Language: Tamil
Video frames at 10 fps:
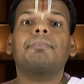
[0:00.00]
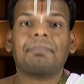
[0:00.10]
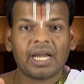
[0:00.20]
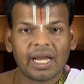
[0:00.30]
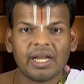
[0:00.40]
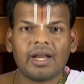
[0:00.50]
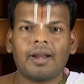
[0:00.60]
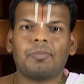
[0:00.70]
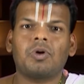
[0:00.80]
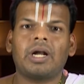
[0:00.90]
பிறக்கின்ற
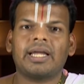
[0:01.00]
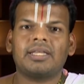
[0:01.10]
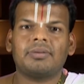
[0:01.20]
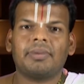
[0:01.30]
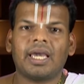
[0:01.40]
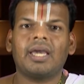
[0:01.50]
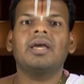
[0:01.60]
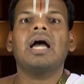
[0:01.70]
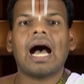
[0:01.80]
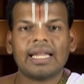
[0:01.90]
பொருள் அனைத்துமே
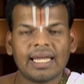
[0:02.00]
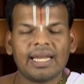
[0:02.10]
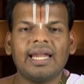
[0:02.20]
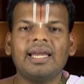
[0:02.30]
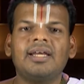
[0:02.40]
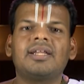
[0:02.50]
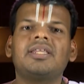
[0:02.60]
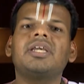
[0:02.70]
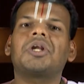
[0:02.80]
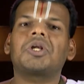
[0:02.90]
அந்த
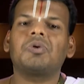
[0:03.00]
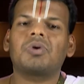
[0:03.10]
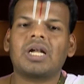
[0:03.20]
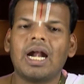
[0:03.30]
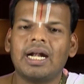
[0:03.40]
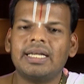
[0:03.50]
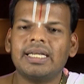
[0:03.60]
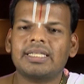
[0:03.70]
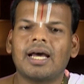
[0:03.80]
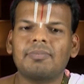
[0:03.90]
நிலையிலிருந்து என்றோ ஒரு நாள்
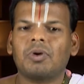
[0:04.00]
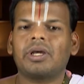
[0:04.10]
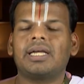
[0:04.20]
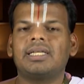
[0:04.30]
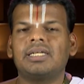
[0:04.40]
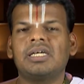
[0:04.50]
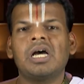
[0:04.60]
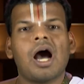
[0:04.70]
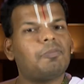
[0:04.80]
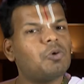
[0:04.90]
அழியத்தான் போகிறது
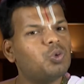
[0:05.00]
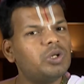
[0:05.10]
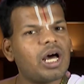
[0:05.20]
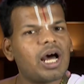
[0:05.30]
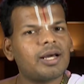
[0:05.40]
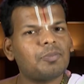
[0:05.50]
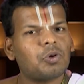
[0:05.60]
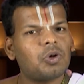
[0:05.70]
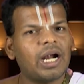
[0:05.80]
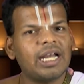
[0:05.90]
அப்போ உண்டான
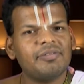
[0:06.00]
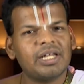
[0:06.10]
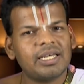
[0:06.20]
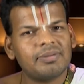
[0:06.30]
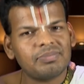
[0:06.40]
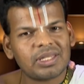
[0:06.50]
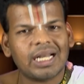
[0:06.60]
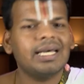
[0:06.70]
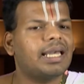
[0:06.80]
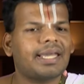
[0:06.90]
பொருள் அழிவதையும்
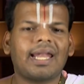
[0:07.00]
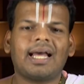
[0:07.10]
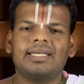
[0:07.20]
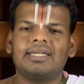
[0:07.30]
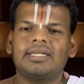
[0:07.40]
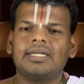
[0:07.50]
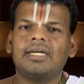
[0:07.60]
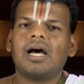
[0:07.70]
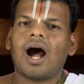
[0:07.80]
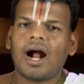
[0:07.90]
தடுக்க இயலாது
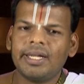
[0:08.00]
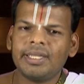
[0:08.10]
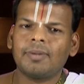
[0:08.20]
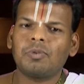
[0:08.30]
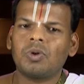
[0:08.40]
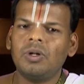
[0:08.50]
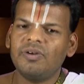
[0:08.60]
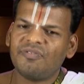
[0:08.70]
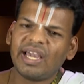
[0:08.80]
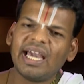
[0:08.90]
அழிந்த பொருள்
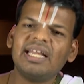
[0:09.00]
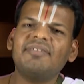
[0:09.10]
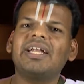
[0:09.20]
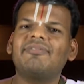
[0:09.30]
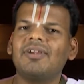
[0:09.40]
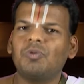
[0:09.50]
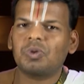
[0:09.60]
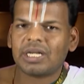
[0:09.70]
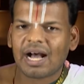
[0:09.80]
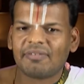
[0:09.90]
வேறு வடிவில்
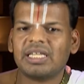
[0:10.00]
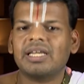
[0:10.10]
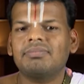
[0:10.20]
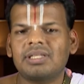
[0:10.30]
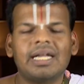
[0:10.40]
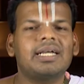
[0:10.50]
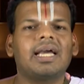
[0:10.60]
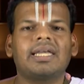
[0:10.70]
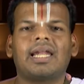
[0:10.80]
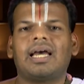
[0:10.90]
உண்டாவதையும் தடுக்க
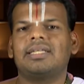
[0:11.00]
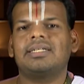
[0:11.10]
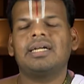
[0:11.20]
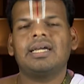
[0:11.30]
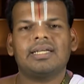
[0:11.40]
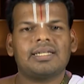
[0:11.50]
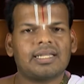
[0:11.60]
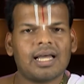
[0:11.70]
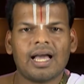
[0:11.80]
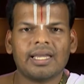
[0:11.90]
இயலாது
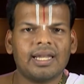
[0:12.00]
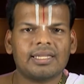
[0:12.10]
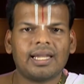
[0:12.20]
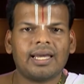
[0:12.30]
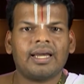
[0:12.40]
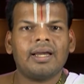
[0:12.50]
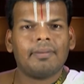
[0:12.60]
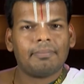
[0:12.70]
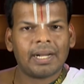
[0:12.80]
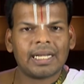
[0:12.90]
இதைத்தான் ஆங்கிலத்தில்
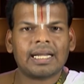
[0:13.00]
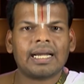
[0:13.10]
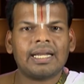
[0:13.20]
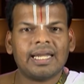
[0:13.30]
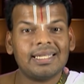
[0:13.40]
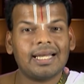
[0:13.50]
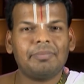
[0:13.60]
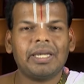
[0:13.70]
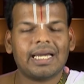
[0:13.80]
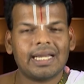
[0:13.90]
மேட்ரு கேன் நெய்தர்
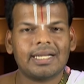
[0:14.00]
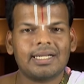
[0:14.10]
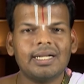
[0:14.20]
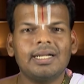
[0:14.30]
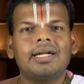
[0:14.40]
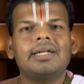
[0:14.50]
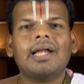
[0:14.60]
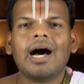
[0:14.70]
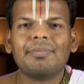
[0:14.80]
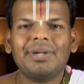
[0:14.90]
பி கிரியேட்டட்
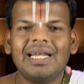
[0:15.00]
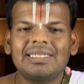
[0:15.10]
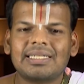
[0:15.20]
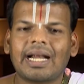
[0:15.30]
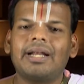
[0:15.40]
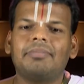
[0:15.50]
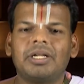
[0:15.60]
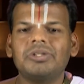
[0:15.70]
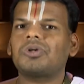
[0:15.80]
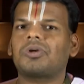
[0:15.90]
நார் பி டெஸ்ட்ராய்டு
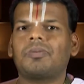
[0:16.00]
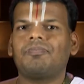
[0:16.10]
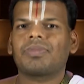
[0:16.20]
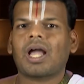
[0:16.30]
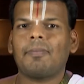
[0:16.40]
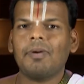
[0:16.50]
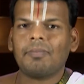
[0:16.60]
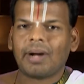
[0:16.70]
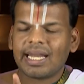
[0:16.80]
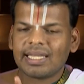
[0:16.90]
அப்படின்னு சொல்கிறோம் அப்போ
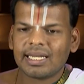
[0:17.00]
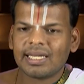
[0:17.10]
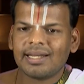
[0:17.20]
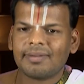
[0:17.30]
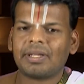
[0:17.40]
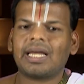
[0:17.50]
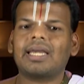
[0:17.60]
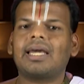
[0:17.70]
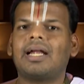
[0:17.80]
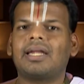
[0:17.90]
மனிதன் இன்று
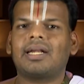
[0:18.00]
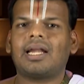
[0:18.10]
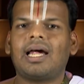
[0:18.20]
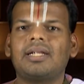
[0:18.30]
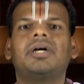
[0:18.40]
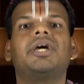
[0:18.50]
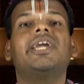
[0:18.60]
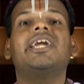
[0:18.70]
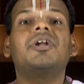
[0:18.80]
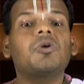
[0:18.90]
பிறக்கிறான் என்றால்
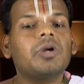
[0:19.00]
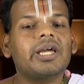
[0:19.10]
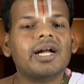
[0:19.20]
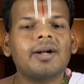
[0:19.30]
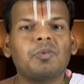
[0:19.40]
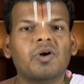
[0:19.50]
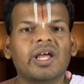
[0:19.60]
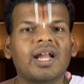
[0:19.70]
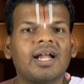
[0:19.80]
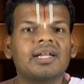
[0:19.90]
என்றோ இறக்கப்
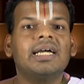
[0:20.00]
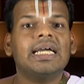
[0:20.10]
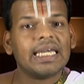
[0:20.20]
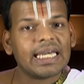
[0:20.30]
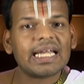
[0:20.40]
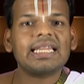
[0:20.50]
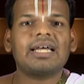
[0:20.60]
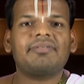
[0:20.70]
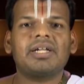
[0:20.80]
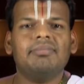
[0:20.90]
போகிறான்
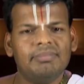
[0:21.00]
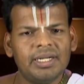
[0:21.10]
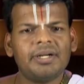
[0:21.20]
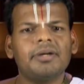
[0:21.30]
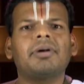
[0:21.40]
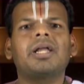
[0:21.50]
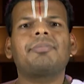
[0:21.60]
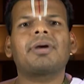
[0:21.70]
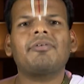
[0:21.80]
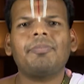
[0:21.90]
இறந்தவன் மீண்டும்
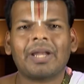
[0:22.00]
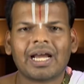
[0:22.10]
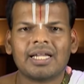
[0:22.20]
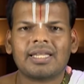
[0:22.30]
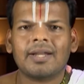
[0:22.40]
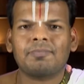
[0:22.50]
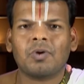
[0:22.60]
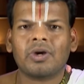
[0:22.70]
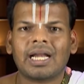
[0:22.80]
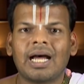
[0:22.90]
மறுபிறவி பிறக்கத்தான்
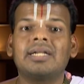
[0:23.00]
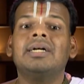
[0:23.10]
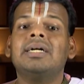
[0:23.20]
போகிறான்